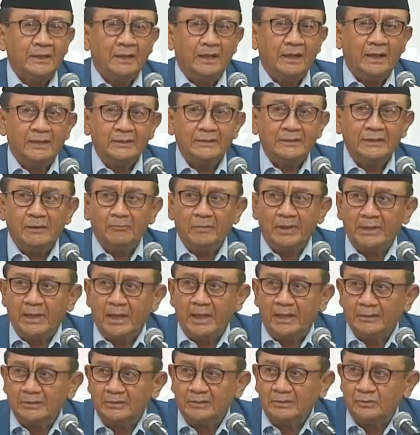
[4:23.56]
Ang kiyak man
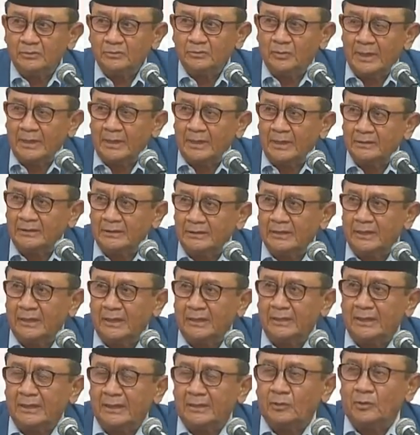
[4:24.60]
yan, tuwag
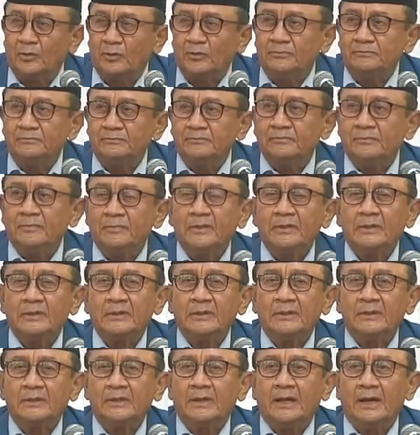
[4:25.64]
ng roh,
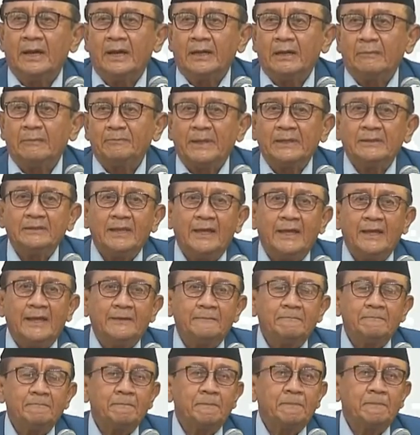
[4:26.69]

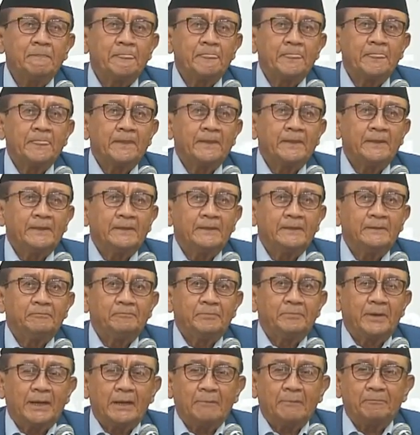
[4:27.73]
Harapata
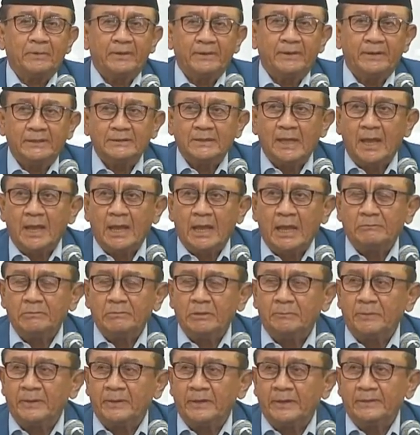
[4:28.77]
para pendeta
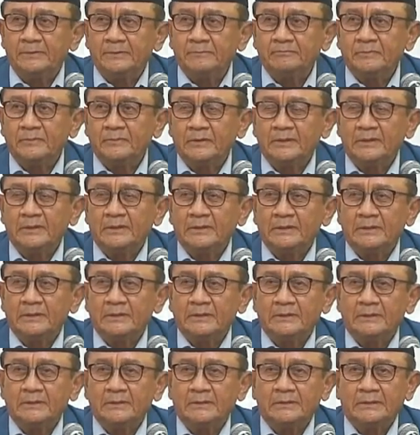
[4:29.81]
HKBP
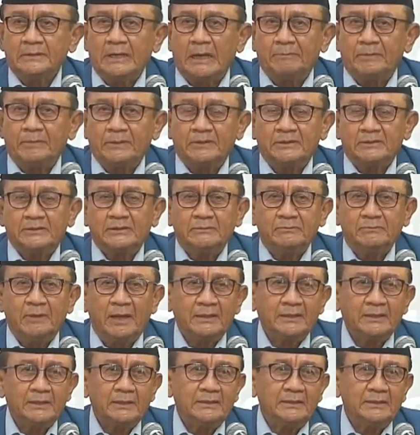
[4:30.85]
dapat
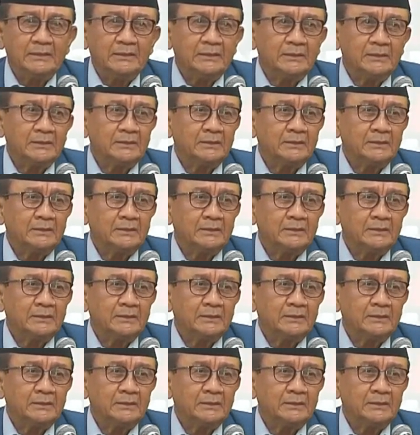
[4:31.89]
semakin